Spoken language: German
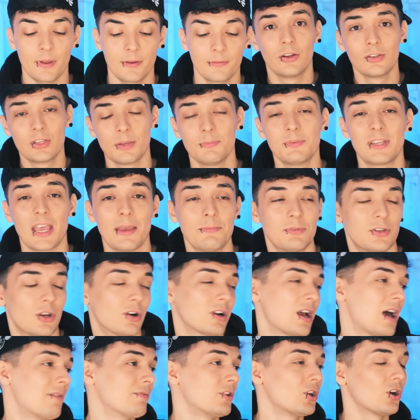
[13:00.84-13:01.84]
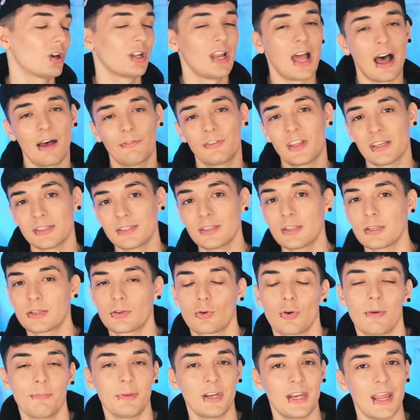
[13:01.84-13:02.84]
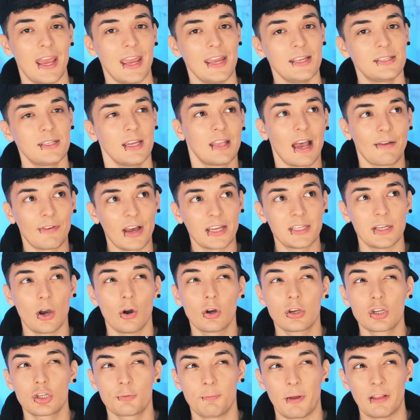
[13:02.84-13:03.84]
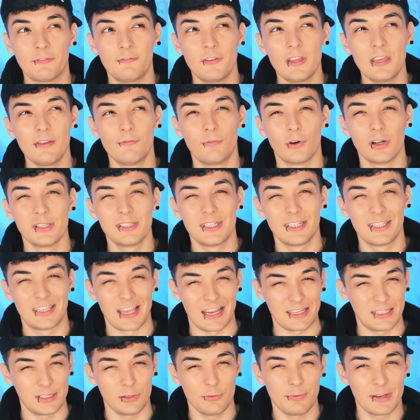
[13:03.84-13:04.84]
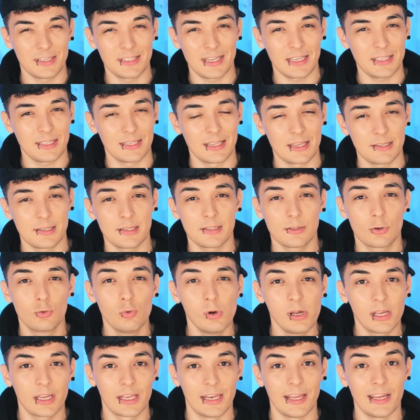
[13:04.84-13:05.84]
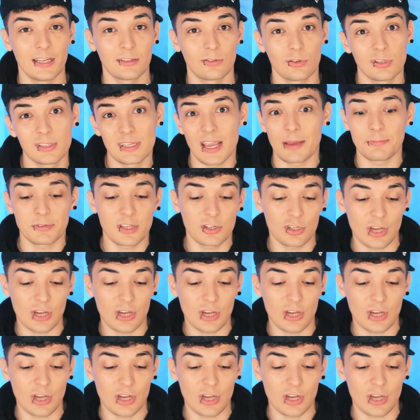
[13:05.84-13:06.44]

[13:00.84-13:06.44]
Und im selben Song haben wir noch Love Doesn't Discriminate. Da war ich auch gespannt, wie wollen sie das übersetzen, dass das cool klingt. Und sie haben es